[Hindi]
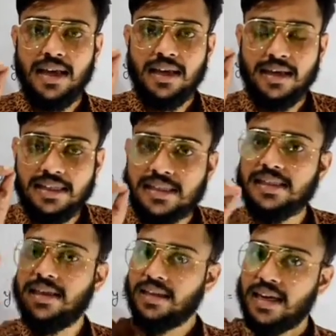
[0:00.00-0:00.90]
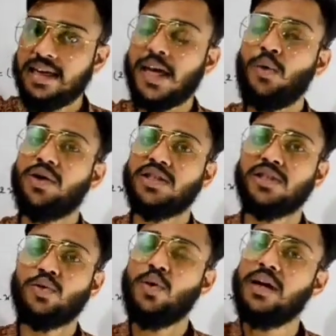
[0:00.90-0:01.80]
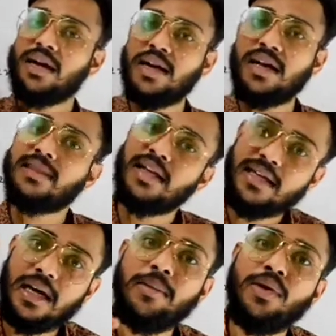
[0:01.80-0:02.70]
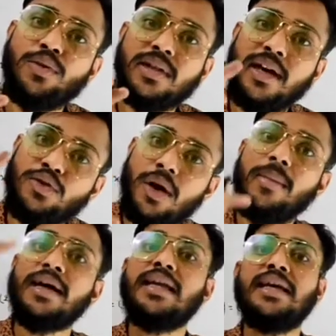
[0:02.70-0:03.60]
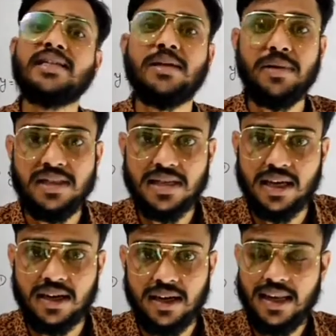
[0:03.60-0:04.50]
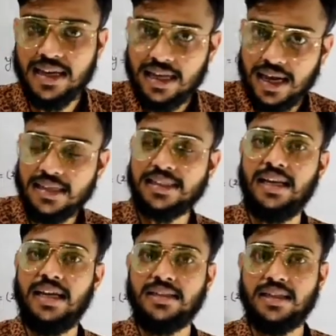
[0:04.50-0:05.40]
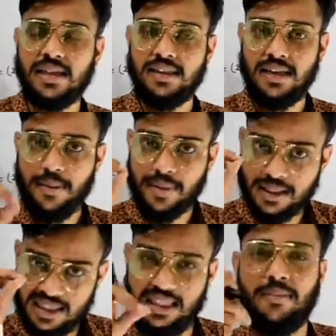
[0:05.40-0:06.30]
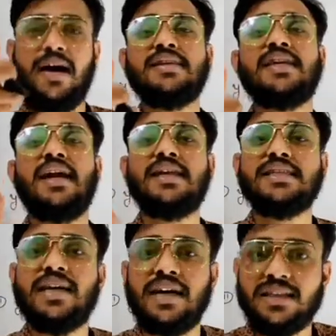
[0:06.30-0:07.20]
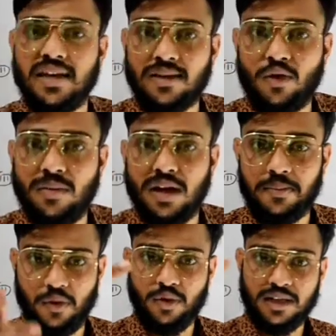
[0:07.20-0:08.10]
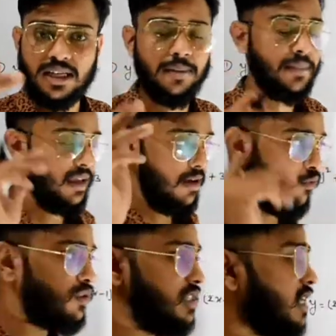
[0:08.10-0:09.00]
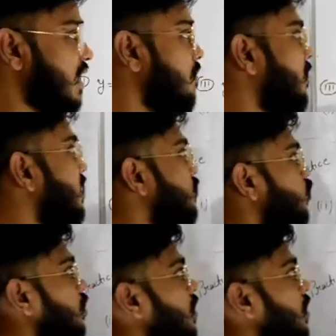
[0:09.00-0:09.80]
इस तरह के क्वेश्चंस को करने का तरीका भी होता है जो हम अगले लेक्चर में सीखेंगे लेकिन आज के लेक्चर के अंदर आपका दिमाग चलाना सिखाना चाहता हूं मैं आपको ठीक है वो सीखिए आप बात को